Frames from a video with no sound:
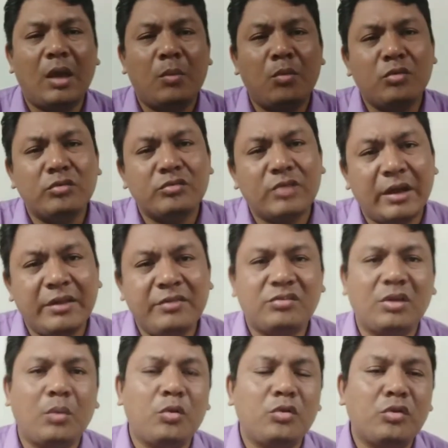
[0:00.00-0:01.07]
এবং তার
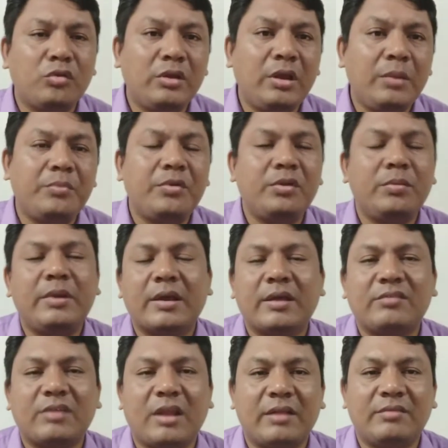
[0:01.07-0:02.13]
ইচ্ছা মতো তিনি এই
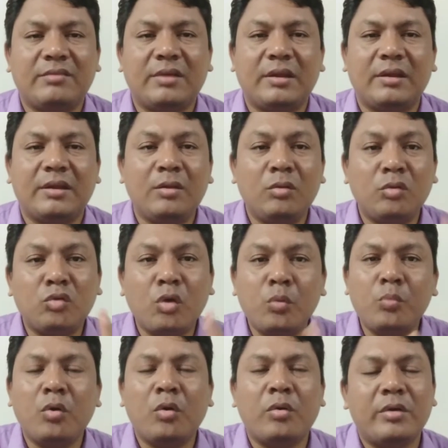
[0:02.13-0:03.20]
পৃথিবীটাকে চালাচ্ছেন কিন্তু
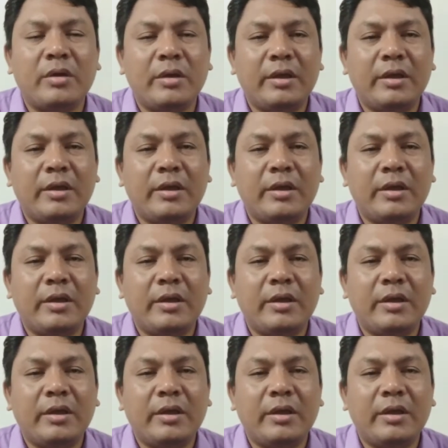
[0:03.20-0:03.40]
তবুও